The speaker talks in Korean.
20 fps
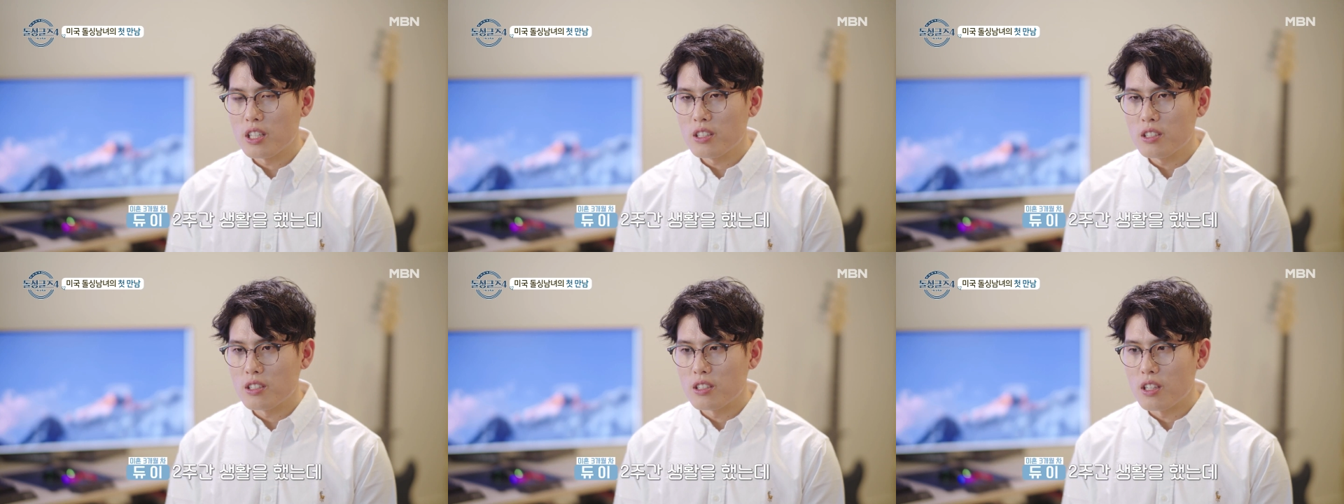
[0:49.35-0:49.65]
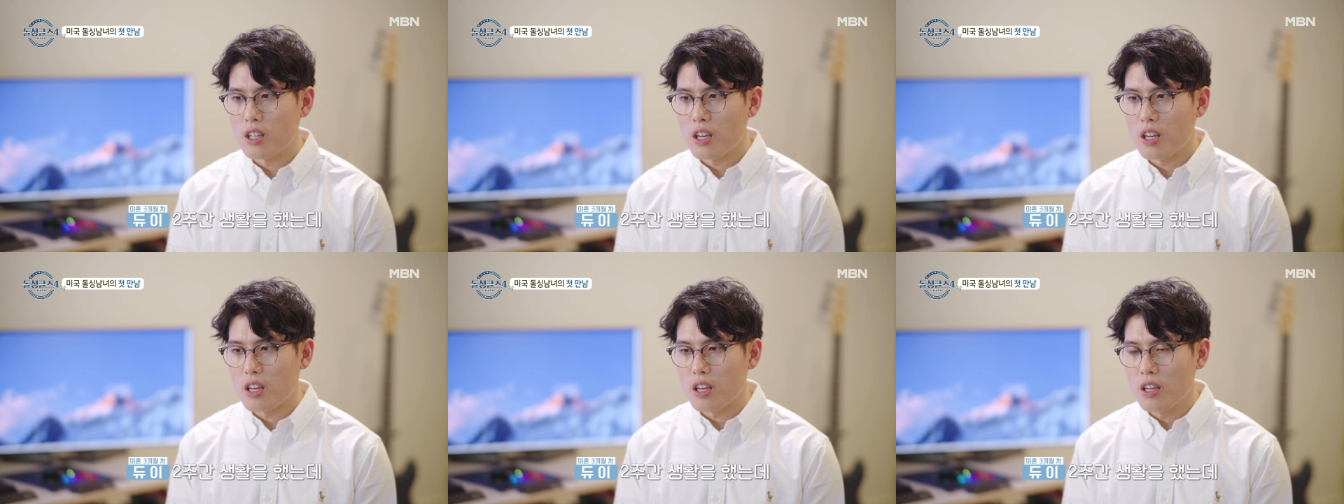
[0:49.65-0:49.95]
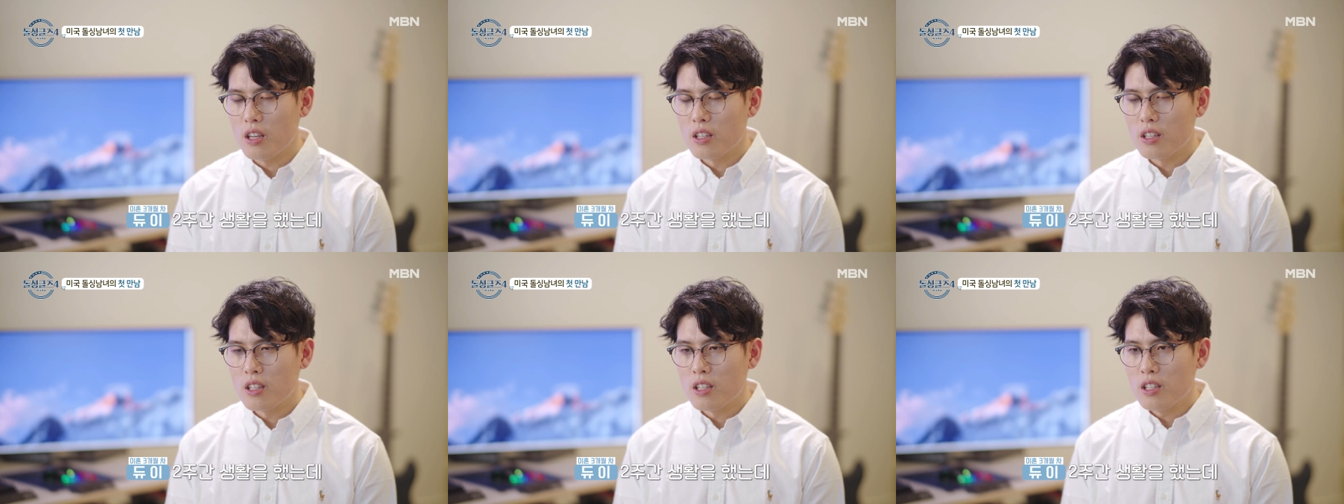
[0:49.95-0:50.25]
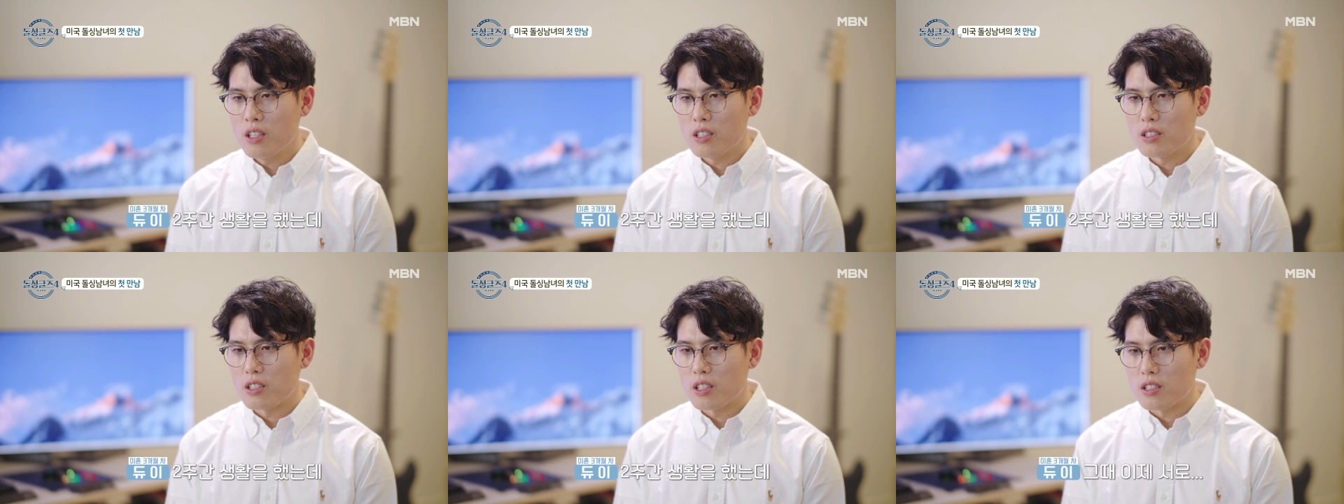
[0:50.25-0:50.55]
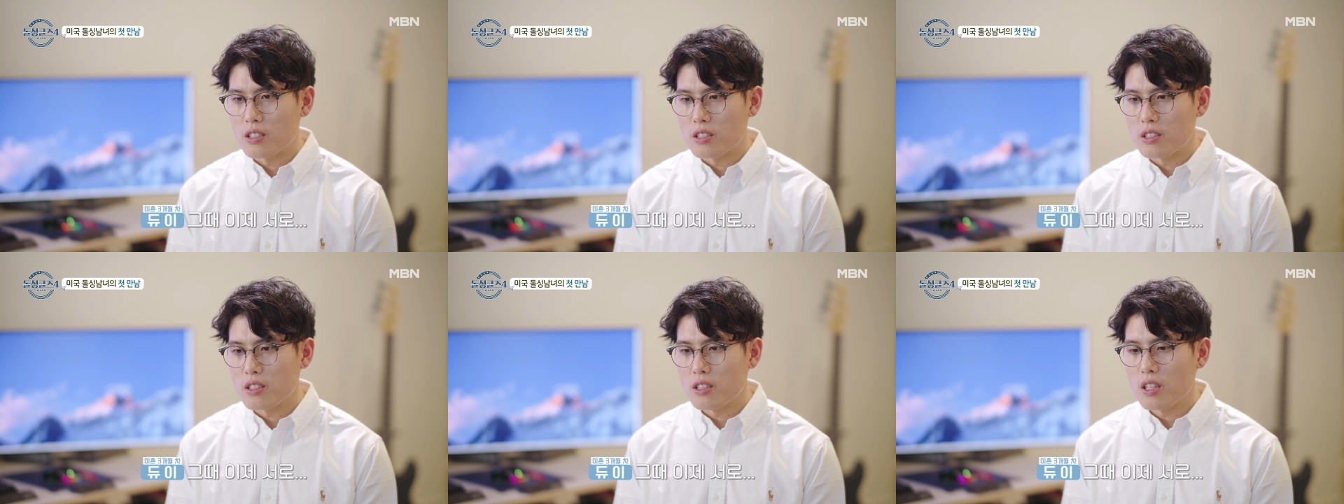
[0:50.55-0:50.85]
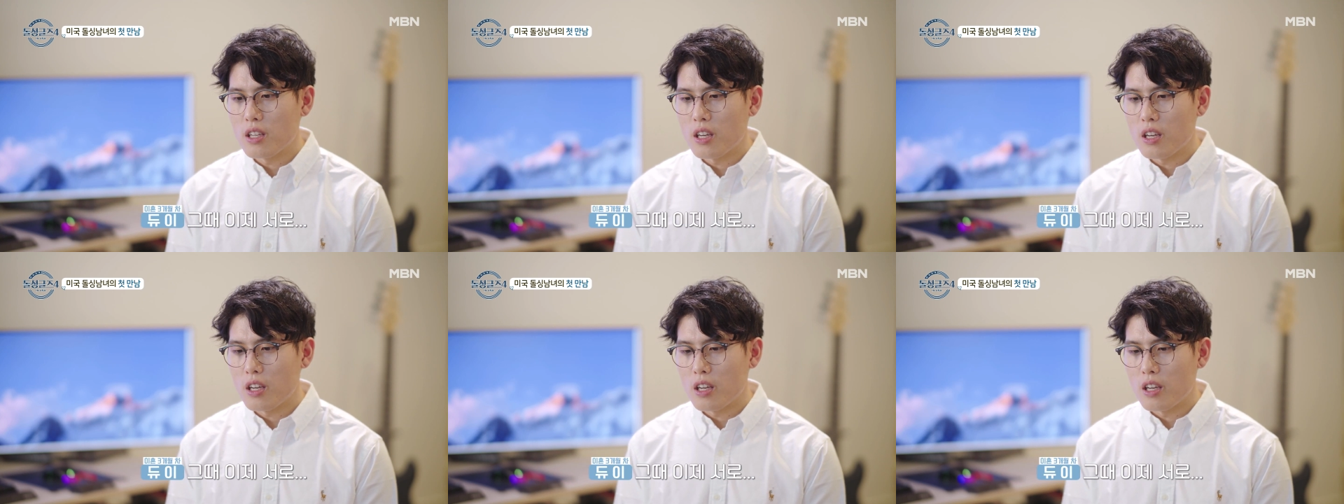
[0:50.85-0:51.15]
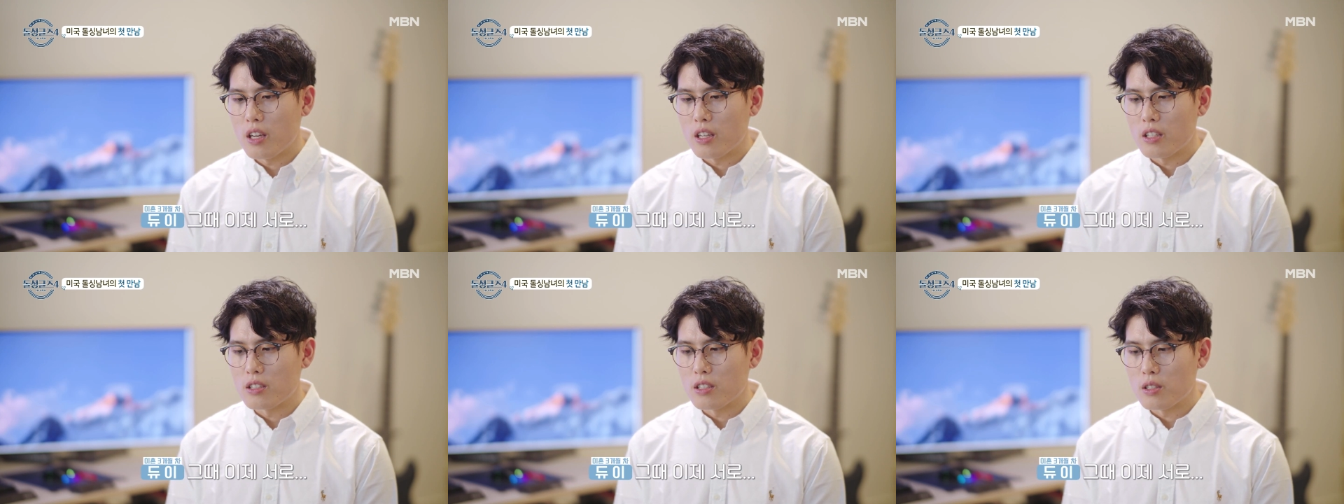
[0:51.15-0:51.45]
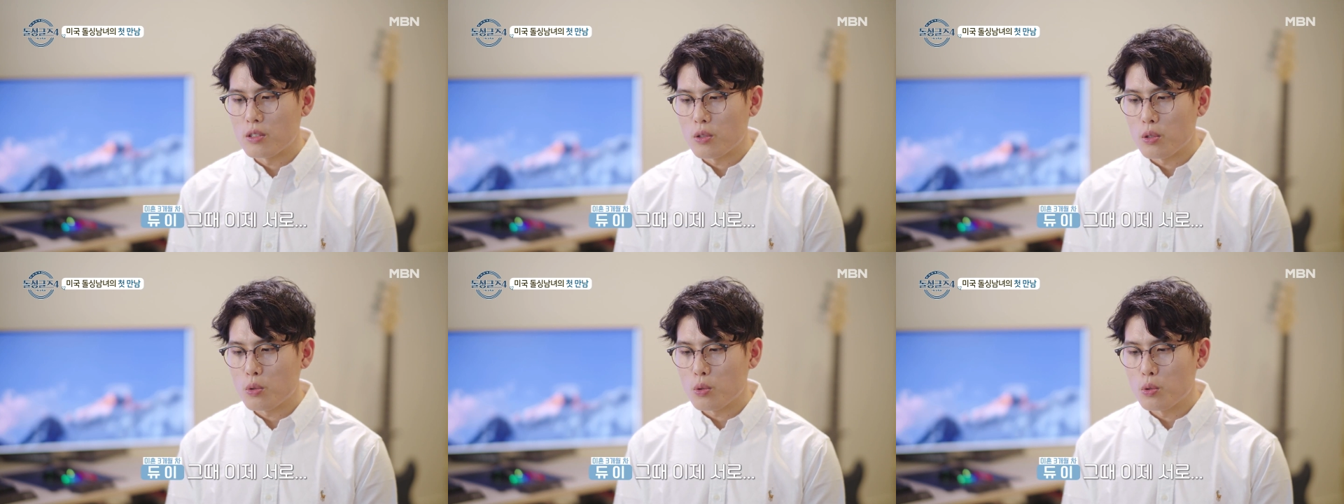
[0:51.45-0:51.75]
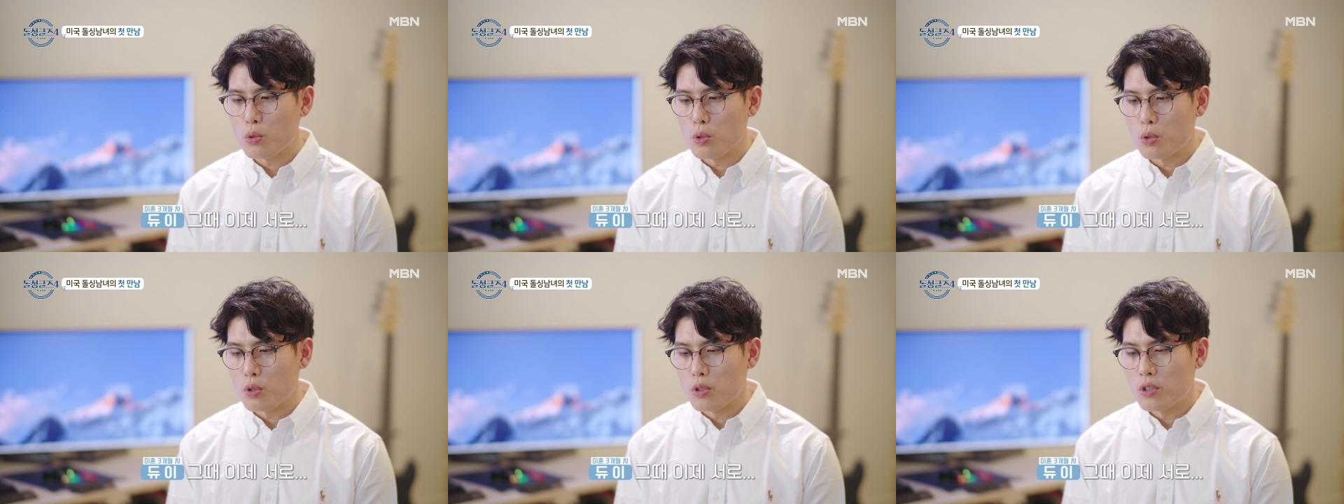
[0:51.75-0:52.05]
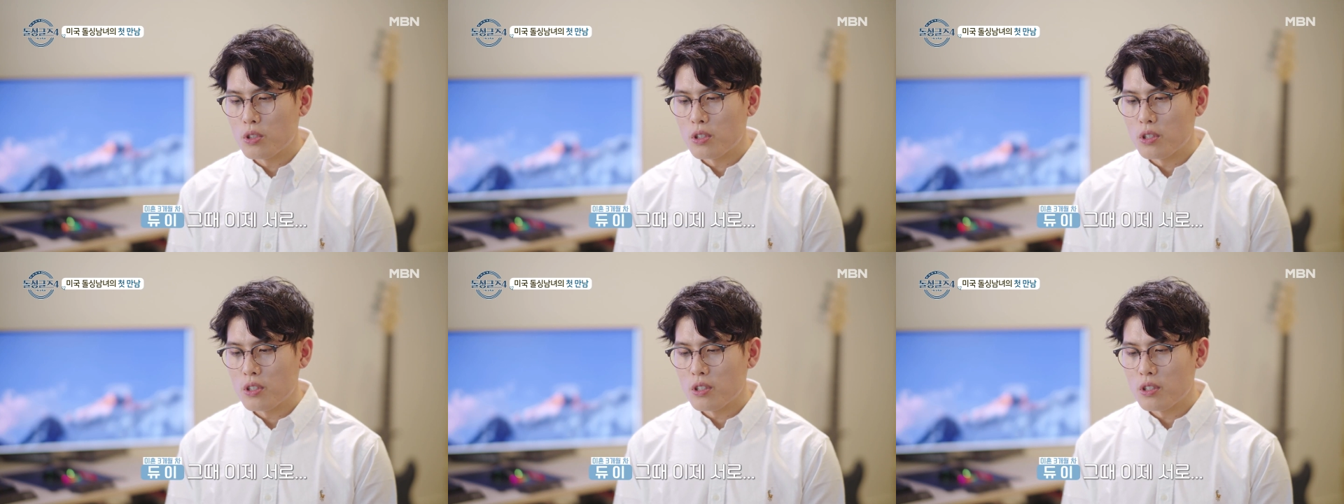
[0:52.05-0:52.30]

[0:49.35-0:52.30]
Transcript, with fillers: 했는데 이제 그때 이제 서로